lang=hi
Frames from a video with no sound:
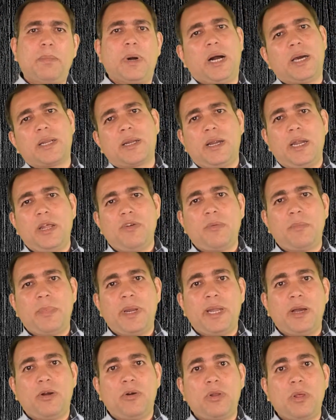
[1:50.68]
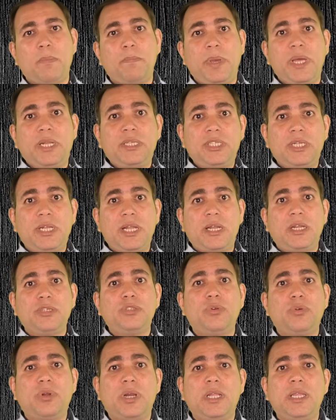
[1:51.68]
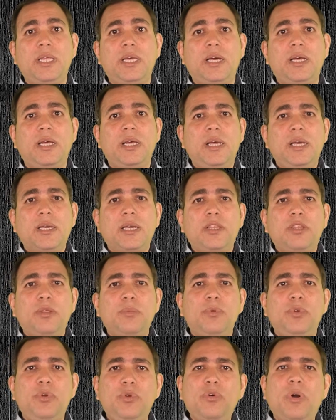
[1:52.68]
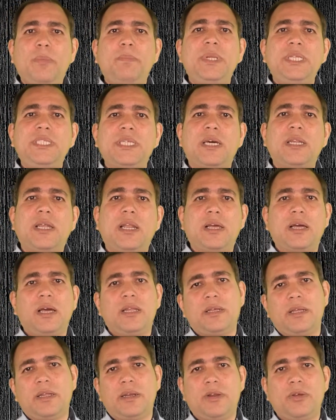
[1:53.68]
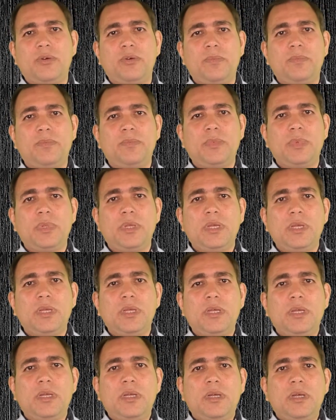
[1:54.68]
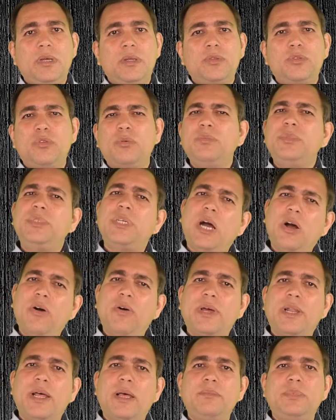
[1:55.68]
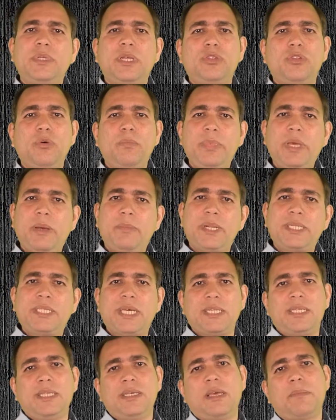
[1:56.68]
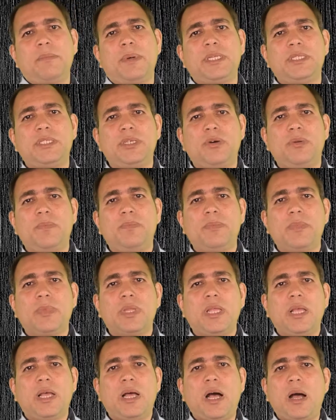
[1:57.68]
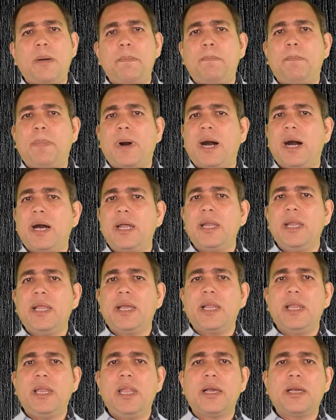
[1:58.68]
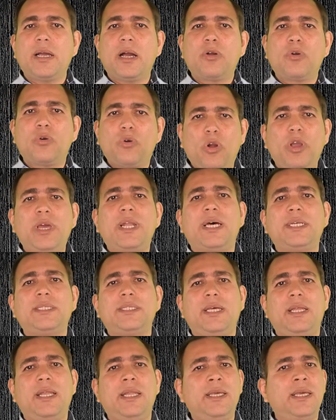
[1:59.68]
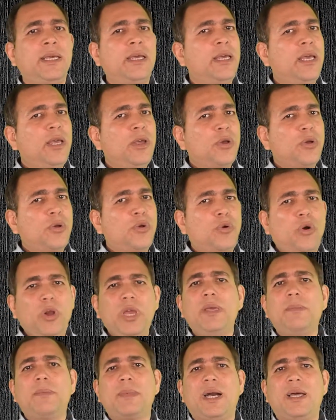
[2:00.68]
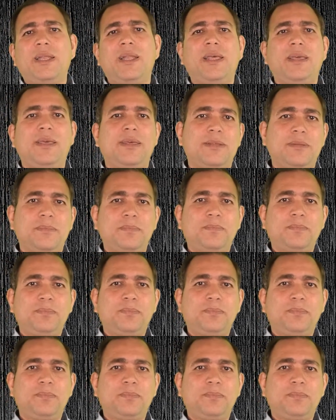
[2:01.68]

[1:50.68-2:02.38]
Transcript: बाहर खड़े हुए मेंढकों ने फिर चिल्लाना शुरू कर दिया कि तुम क्यों अपनी जान हलकान कर रहे हो तुम जाओ आराम से तुम भी अपने साथी के पास जाओ अब बाहर निकलने का कोई रास्ता नहीं है कोई इम्कान नहीं है